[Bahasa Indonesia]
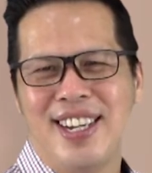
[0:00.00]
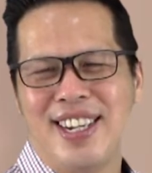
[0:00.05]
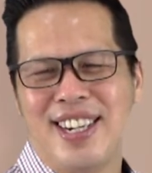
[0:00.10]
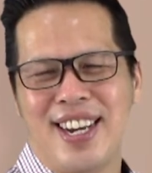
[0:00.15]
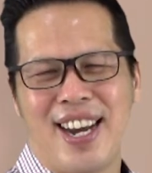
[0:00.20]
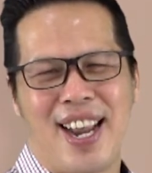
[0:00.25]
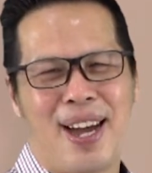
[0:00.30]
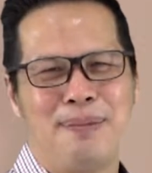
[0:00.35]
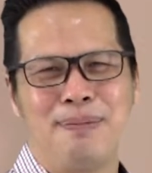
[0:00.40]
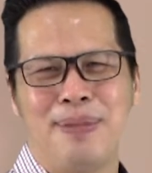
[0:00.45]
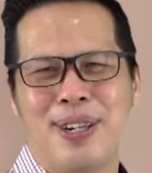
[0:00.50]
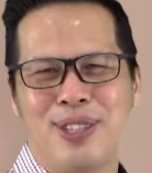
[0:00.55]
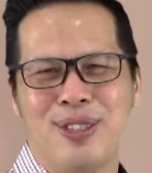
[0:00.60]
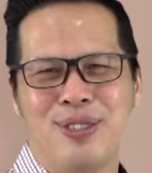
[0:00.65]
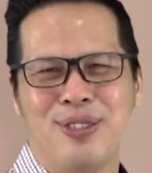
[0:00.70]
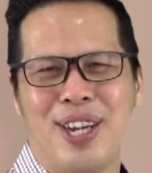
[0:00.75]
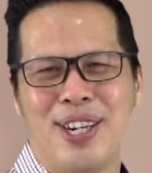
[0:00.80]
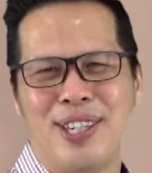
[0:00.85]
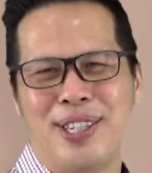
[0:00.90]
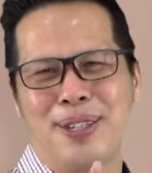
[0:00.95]
nama
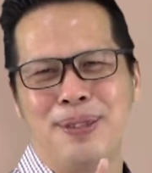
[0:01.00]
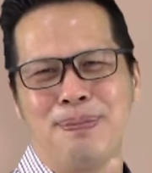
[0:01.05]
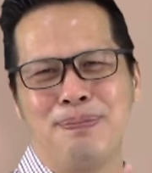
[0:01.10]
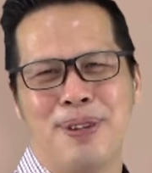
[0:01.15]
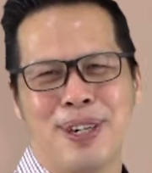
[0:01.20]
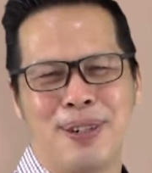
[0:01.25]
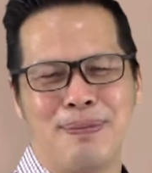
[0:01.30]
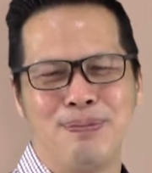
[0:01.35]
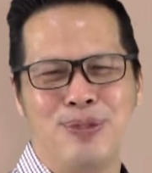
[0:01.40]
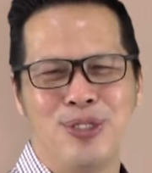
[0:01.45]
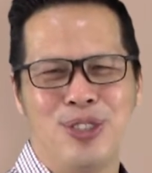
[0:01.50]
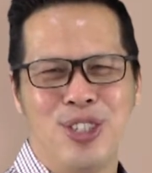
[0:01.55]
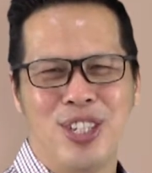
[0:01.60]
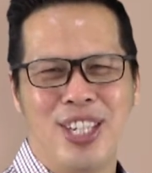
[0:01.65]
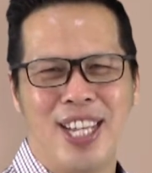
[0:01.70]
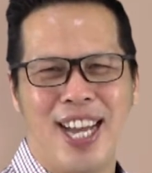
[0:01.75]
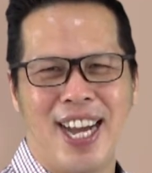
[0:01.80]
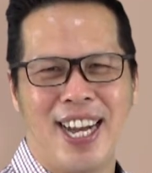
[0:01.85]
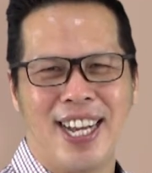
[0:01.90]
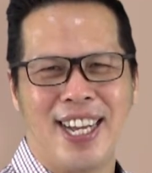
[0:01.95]
Tuhan
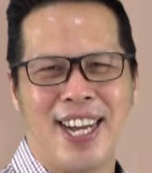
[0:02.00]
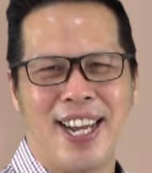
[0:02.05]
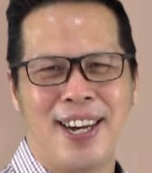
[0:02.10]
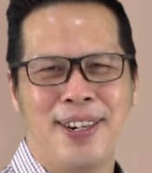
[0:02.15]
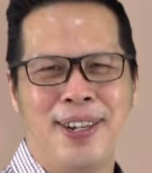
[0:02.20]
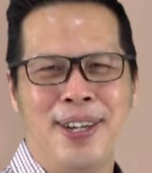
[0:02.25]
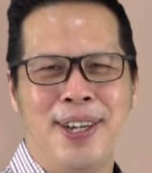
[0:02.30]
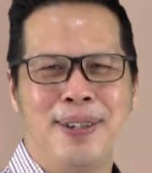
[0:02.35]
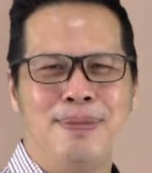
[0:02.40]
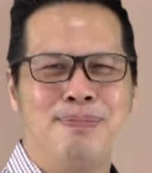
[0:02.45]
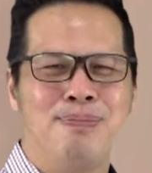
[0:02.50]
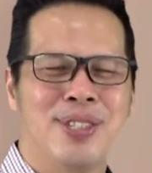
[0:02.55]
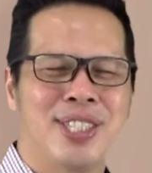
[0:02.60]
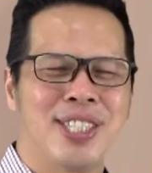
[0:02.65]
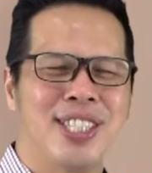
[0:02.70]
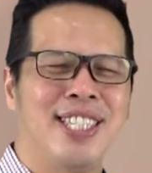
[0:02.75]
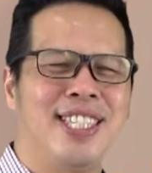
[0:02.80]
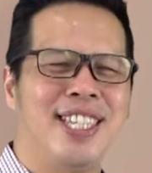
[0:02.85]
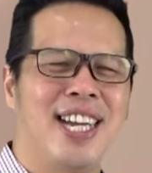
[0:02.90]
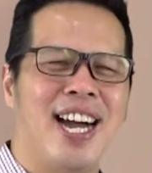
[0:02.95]
dipermuliakan
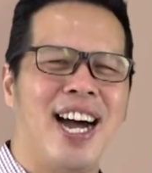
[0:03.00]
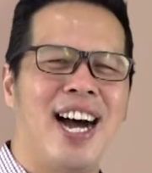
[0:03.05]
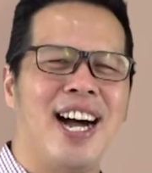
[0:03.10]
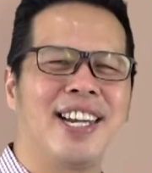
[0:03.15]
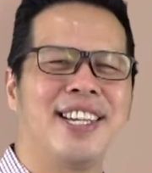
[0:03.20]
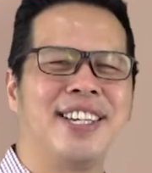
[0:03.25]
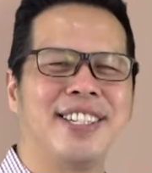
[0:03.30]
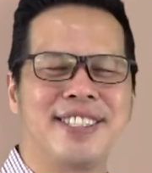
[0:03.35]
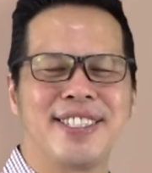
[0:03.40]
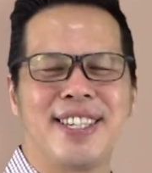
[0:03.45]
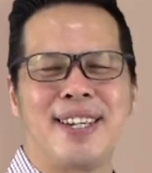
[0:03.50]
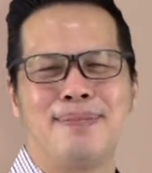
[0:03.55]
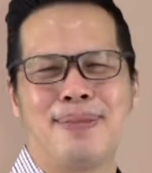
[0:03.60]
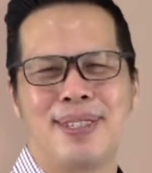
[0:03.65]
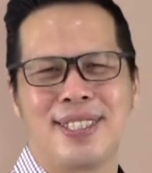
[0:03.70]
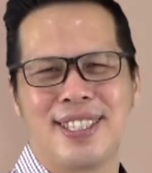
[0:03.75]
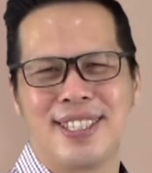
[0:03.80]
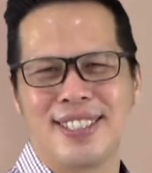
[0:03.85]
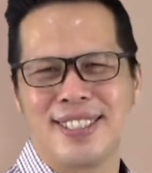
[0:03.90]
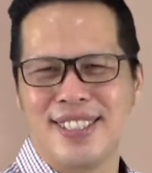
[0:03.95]
mestinya hal yang
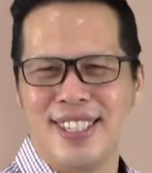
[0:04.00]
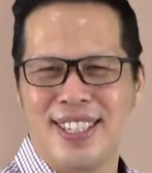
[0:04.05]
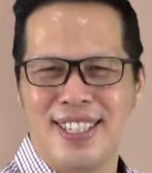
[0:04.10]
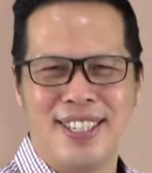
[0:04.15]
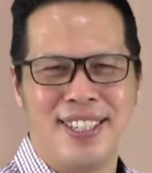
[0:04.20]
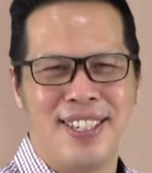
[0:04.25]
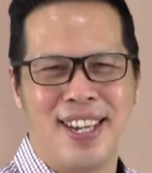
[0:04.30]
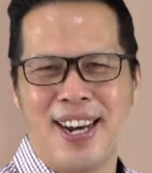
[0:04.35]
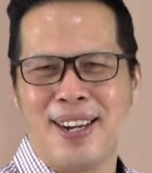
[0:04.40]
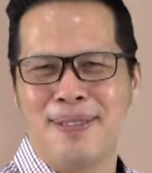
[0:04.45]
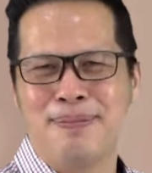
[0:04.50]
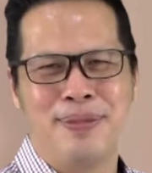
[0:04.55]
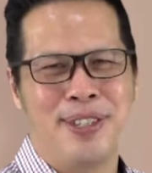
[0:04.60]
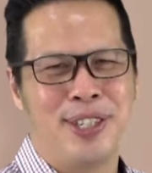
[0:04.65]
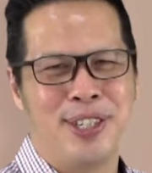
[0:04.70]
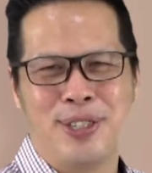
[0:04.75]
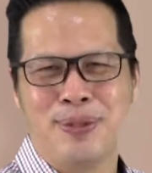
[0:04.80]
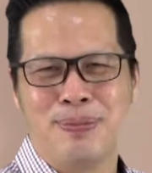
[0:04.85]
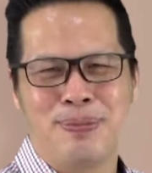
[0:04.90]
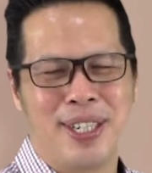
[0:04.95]
sama terjadi dalam
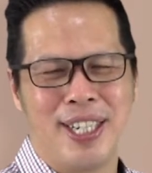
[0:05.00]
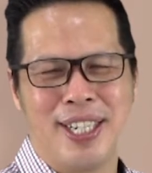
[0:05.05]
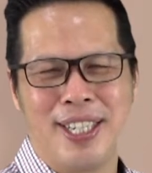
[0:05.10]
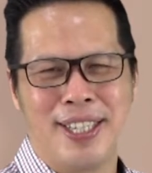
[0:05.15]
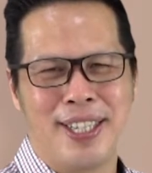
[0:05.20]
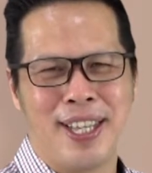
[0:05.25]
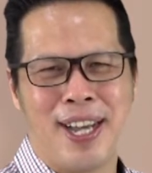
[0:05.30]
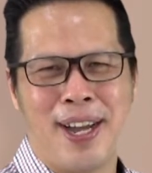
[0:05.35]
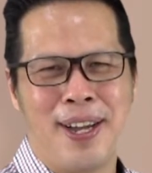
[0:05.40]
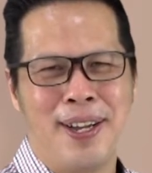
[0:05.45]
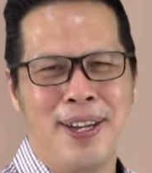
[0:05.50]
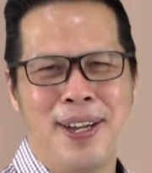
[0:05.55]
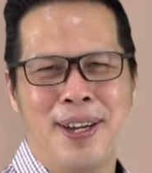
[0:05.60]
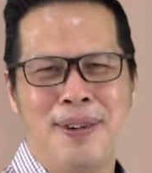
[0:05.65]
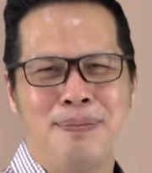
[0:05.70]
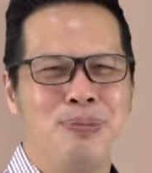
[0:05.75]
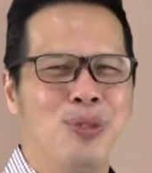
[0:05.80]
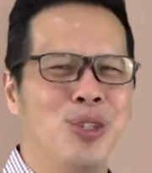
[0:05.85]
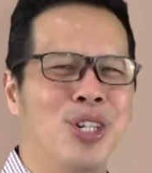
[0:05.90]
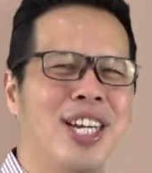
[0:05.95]
hidup kita
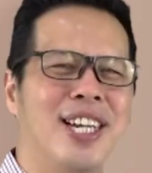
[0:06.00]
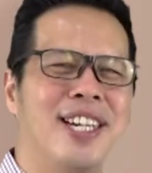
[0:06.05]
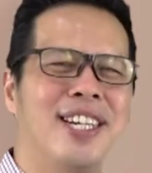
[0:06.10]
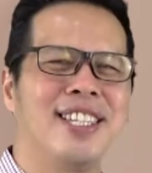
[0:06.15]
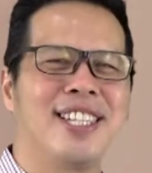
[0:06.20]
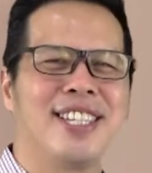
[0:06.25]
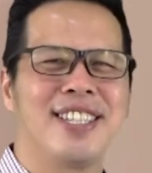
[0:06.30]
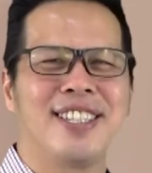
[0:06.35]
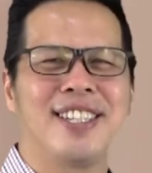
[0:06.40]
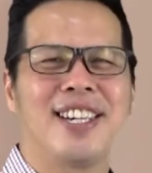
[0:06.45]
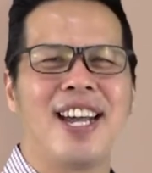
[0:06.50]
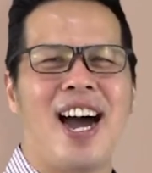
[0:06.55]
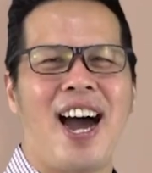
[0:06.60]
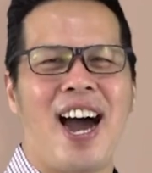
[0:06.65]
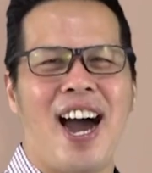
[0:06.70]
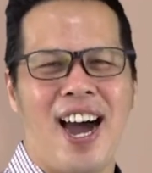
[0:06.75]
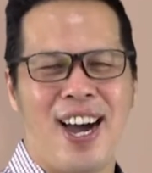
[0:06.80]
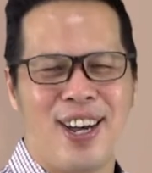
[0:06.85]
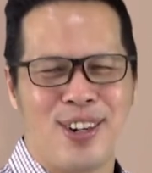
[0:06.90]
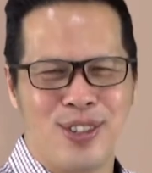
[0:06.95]
mungkin kita tidak
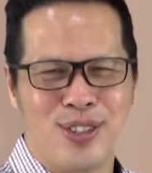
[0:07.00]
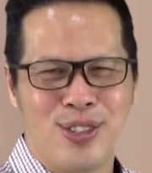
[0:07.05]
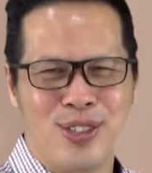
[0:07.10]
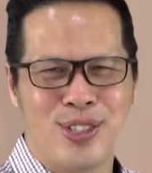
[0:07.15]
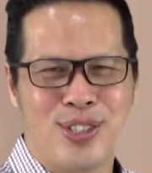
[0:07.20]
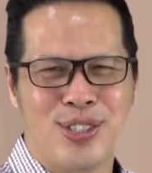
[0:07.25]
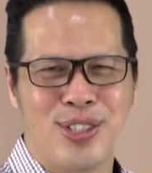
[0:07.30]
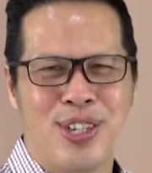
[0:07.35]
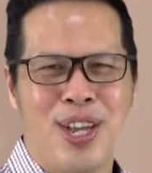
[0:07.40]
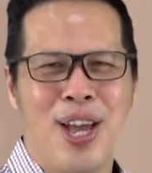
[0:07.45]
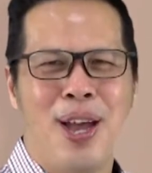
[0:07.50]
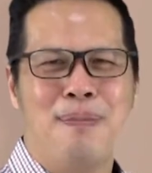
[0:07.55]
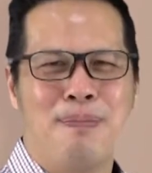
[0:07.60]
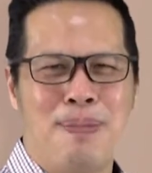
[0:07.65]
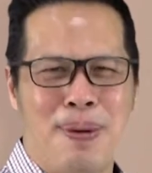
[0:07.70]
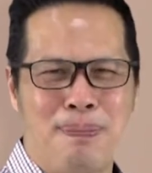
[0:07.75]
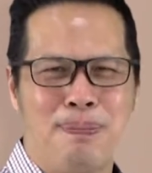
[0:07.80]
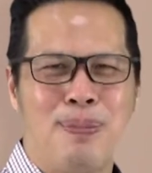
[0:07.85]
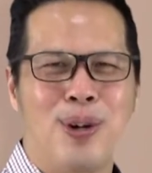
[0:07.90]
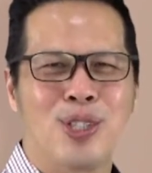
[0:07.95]
harus
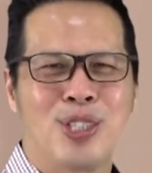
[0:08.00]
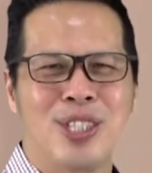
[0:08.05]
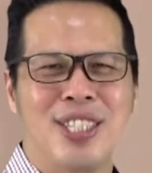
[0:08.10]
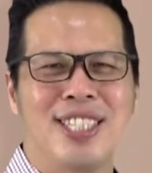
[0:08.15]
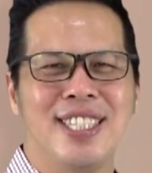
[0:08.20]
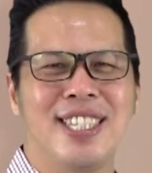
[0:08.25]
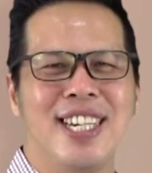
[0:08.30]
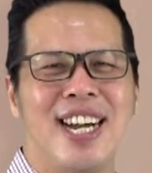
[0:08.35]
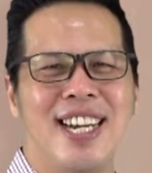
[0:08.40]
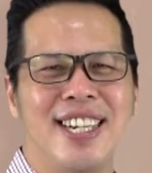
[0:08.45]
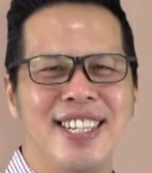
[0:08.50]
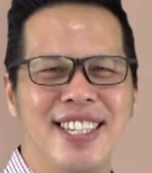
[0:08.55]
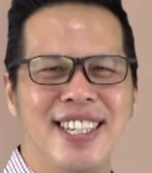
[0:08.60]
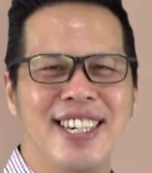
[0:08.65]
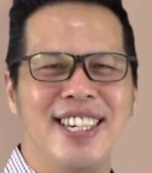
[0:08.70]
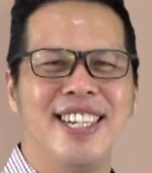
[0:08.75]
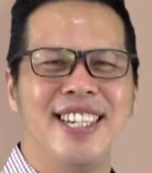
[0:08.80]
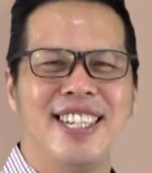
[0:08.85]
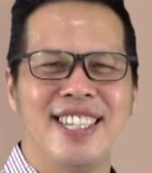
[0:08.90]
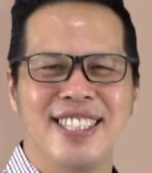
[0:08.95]
memposisikan
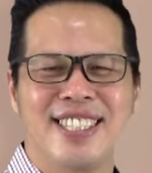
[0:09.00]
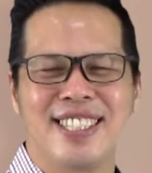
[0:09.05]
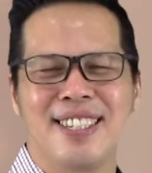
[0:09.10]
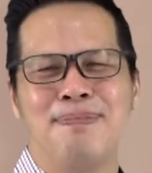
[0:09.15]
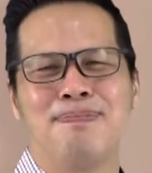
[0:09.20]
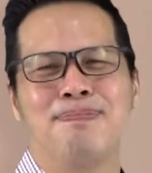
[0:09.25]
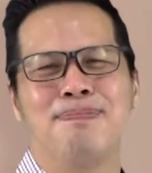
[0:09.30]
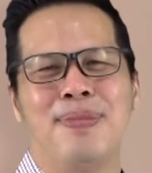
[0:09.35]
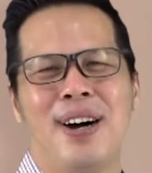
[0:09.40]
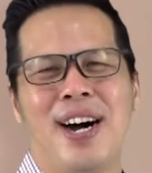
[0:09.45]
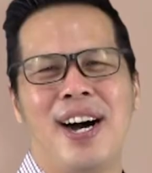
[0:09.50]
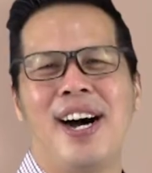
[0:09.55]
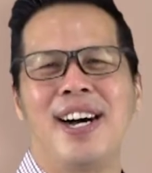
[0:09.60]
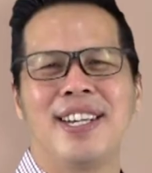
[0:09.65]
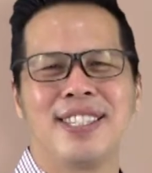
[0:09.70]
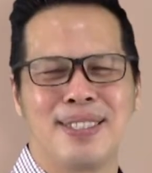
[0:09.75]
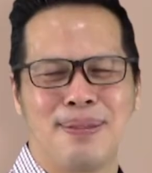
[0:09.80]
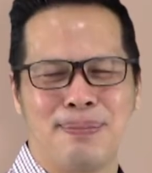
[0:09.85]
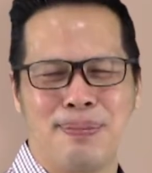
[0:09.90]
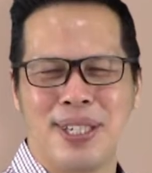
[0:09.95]
diri disembah
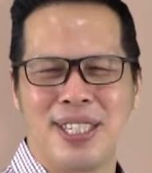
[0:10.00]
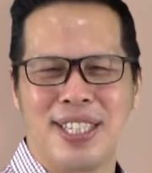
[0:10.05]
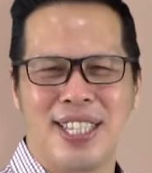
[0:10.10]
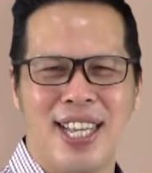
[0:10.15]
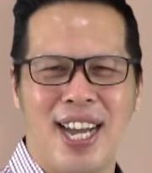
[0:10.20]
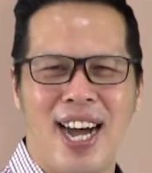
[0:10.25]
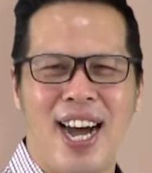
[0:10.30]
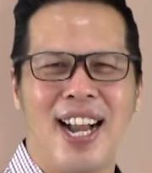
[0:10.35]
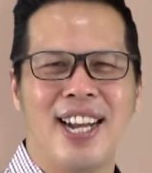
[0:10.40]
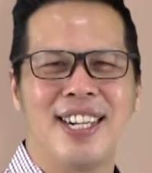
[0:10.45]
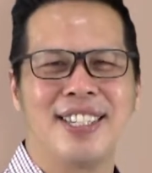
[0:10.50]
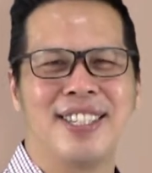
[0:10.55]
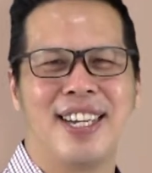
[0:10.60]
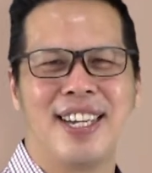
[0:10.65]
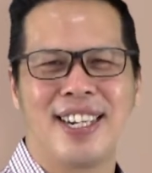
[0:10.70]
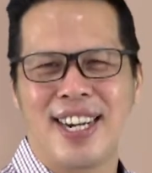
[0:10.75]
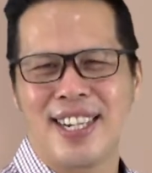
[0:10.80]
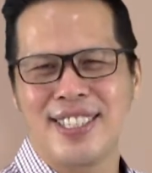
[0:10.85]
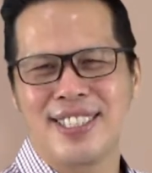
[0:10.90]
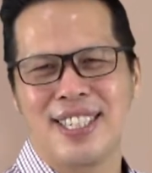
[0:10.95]
seperti
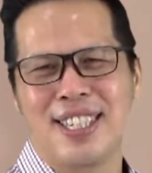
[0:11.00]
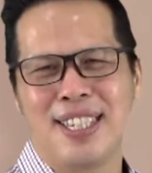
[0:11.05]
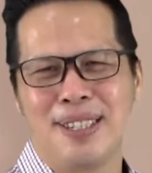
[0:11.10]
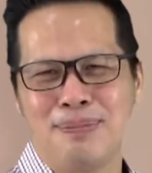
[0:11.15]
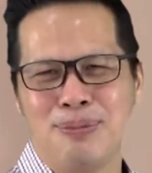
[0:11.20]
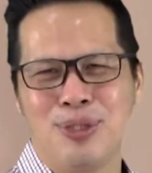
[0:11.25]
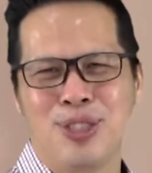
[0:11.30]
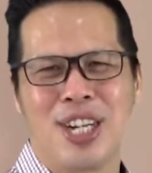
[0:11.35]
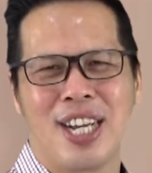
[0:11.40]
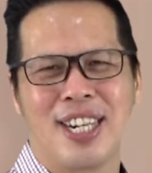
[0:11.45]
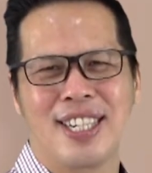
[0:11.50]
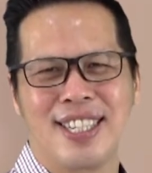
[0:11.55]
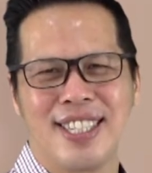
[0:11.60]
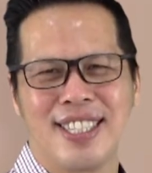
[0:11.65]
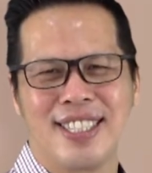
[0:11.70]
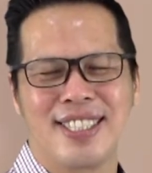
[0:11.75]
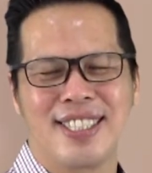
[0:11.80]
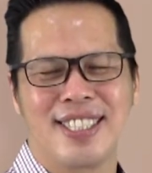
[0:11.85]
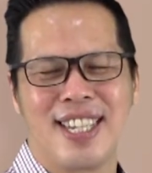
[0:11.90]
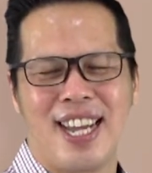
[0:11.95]
halnya Raja
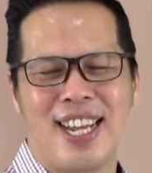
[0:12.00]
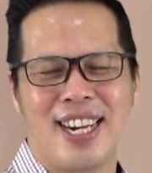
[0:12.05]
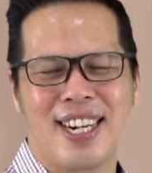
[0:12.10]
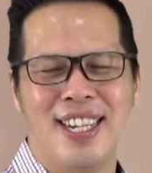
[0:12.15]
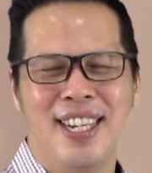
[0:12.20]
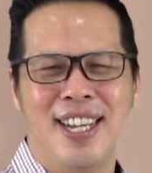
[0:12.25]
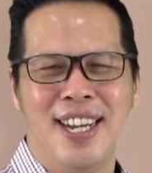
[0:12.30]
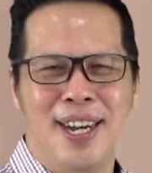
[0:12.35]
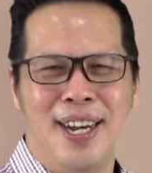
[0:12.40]
Nebukadnezar